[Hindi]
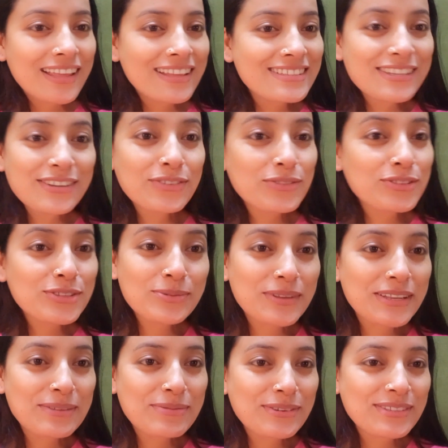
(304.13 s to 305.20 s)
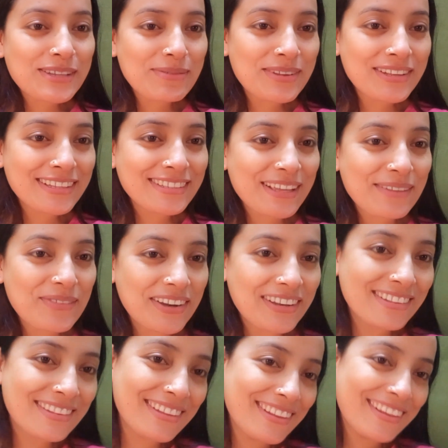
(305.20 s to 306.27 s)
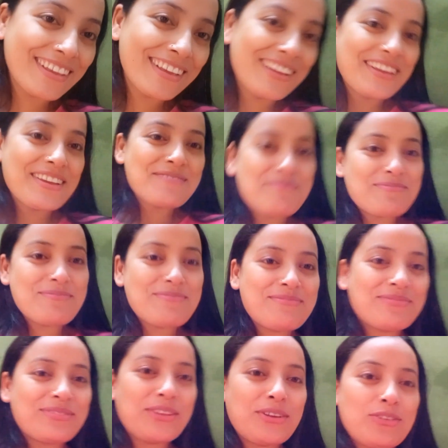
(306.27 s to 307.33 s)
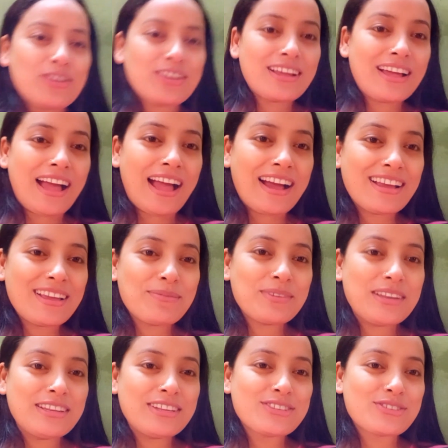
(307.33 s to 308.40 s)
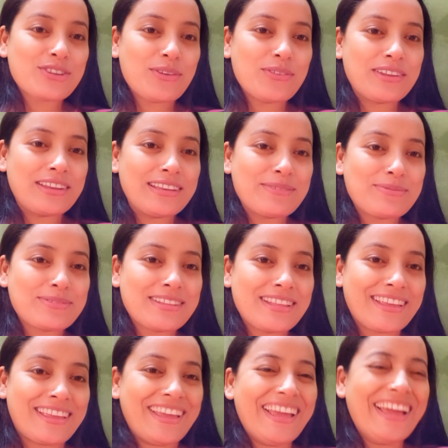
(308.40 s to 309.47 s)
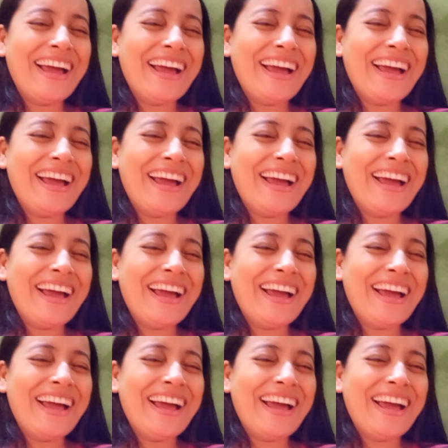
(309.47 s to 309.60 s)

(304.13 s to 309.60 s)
ऐसी कुछ भी नहीं पूछा मैं इनके साथ बैठी थी हम्म, तो इन्होंने कहा आगे अपने स्ट्रॉबेरी लिप्स ले गए